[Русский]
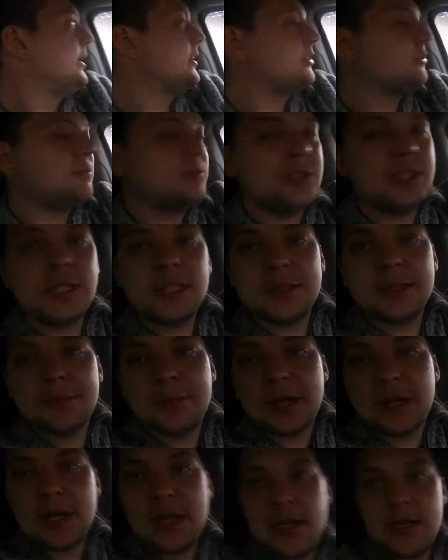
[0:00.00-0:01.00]
Поэтому делать
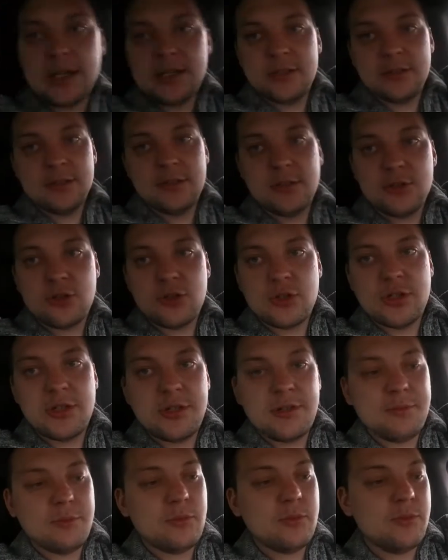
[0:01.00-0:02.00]
пока ничего
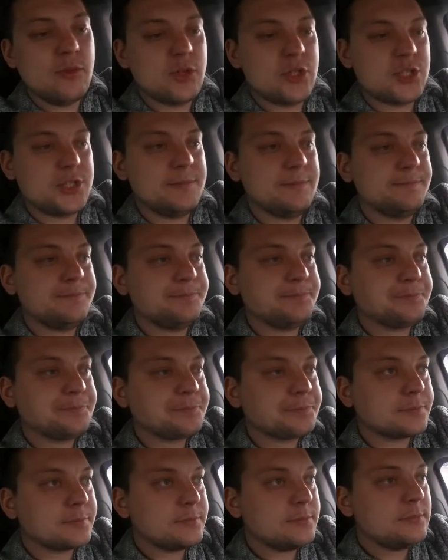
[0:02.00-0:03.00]
не можем.
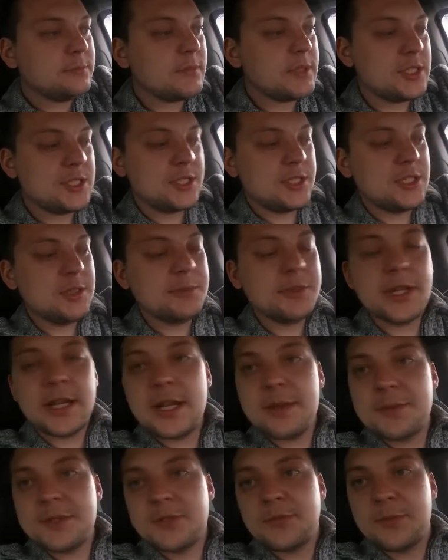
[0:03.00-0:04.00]
Сидим,
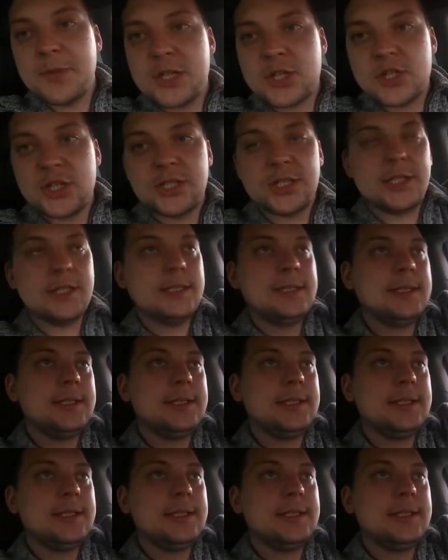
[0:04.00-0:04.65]
греемся в машине.